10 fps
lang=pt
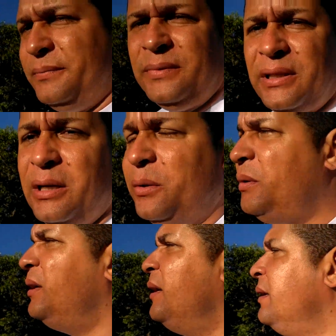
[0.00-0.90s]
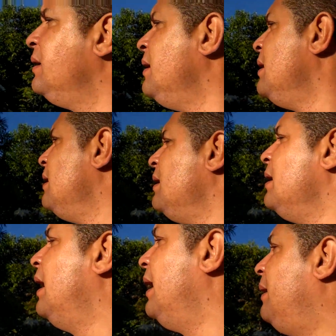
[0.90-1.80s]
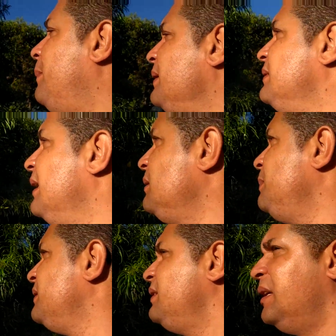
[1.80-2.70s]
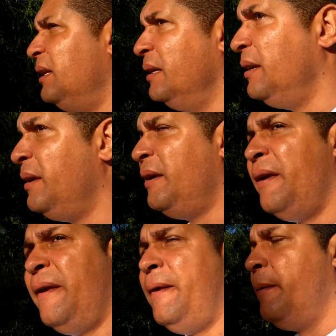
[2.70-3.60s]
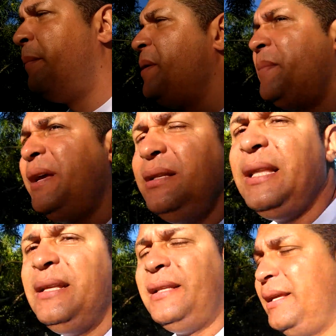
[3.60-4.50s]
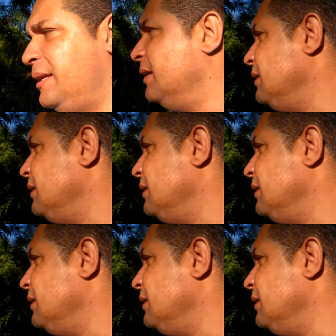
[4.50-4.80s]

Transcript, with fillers: Então, a rapaziada precisa primeiro entender